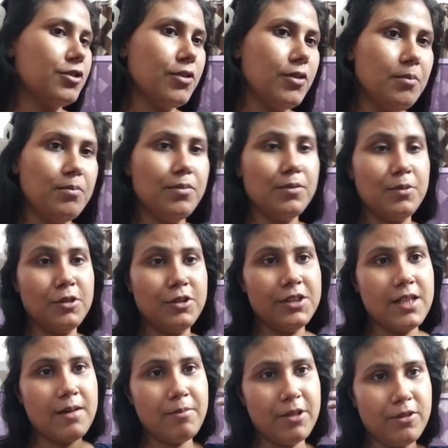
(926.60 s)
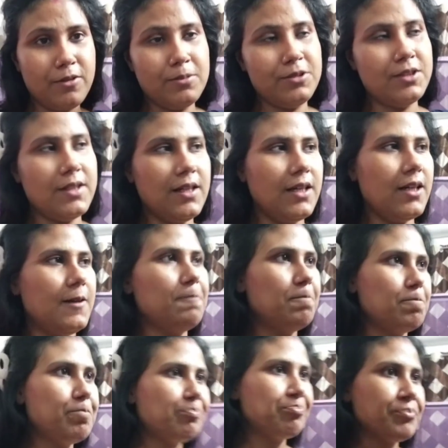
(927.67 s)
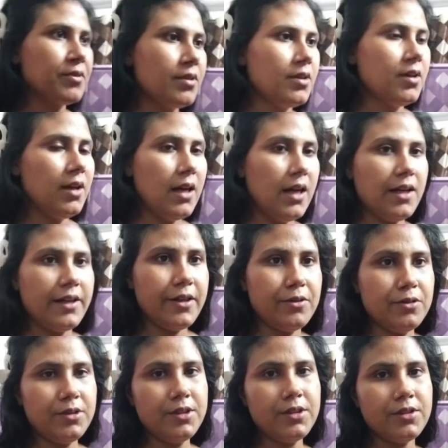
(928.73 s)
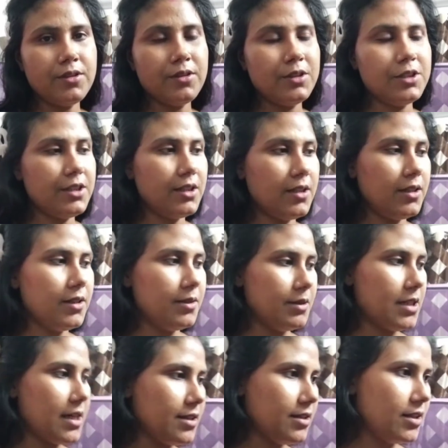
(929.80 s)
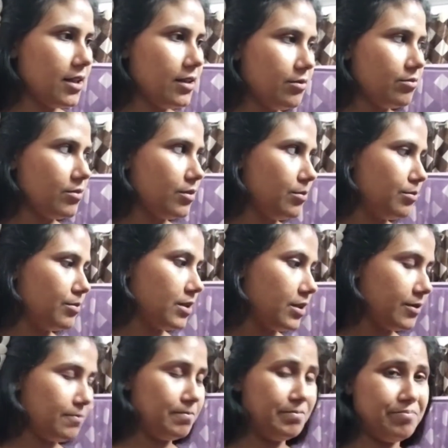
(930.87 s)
সব বলছে আমার অবস্থা খারাপ আর এখন কি হচ্ছে জানি না মানে